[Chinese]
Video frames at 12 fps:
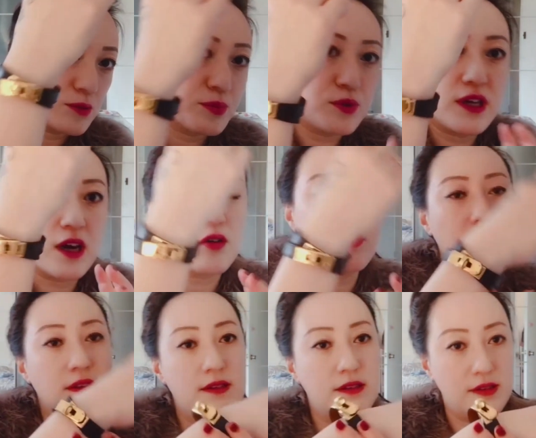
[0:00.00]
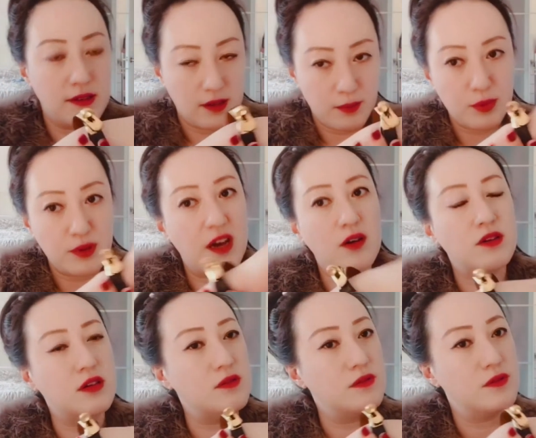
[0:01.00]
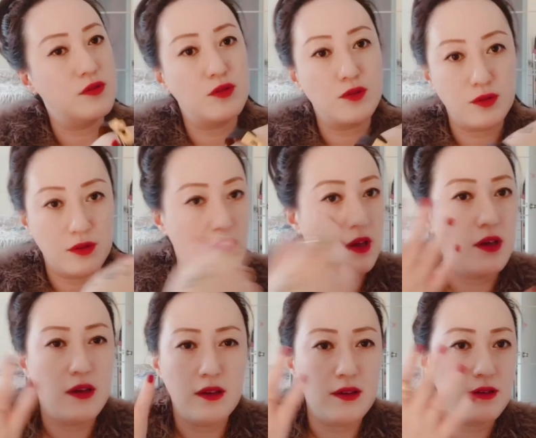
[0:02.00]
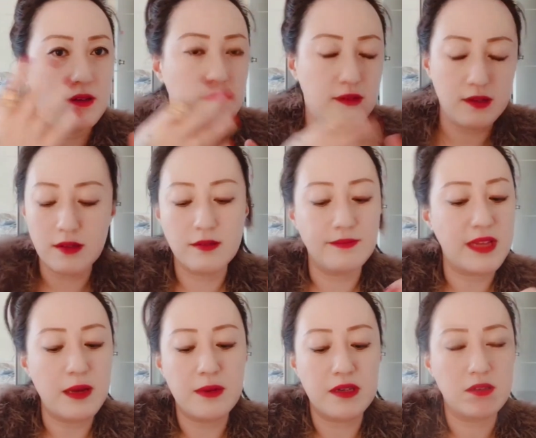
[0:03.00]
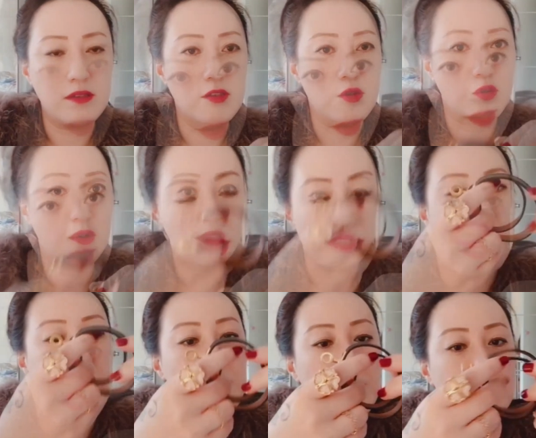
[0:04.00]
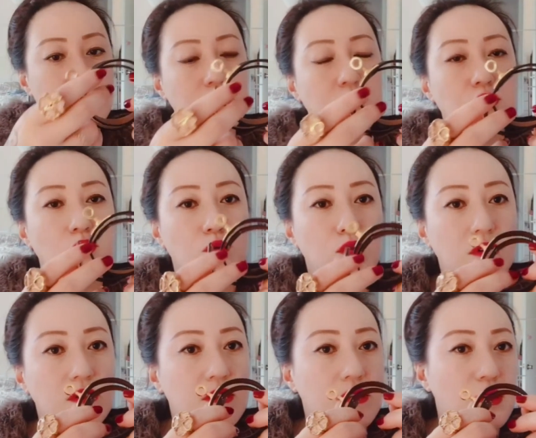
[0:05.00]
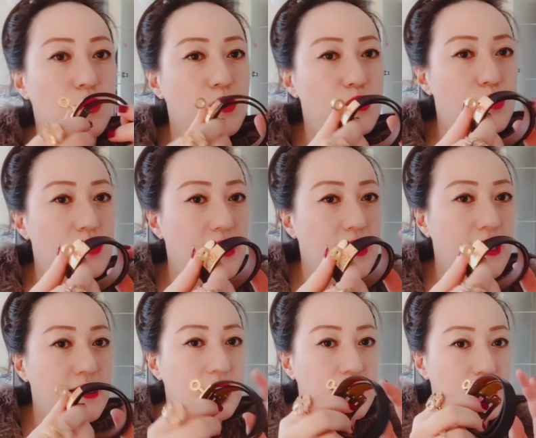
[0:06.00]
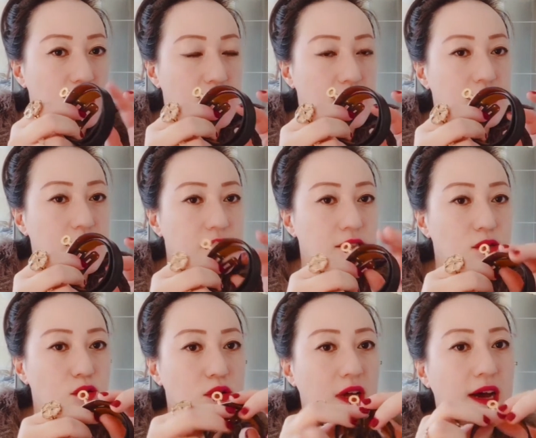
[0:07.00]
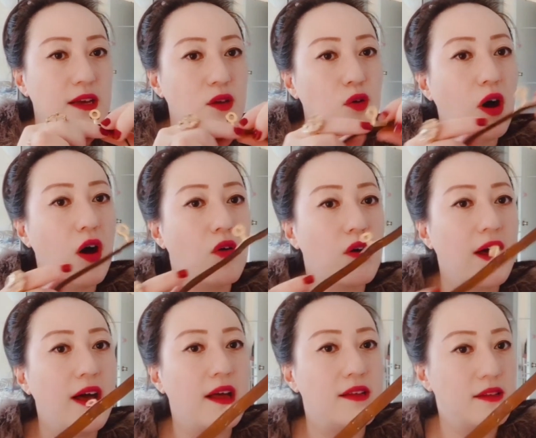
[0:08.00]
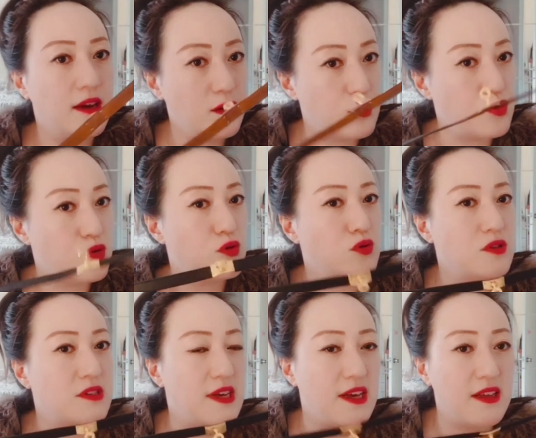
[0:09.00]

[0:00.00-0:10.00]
挑人，也不挑衣服，就它爱马仕的手镯挺爱马仕的手镯真的你会觉得它挺神奇的，就是它又好看，它又休闲，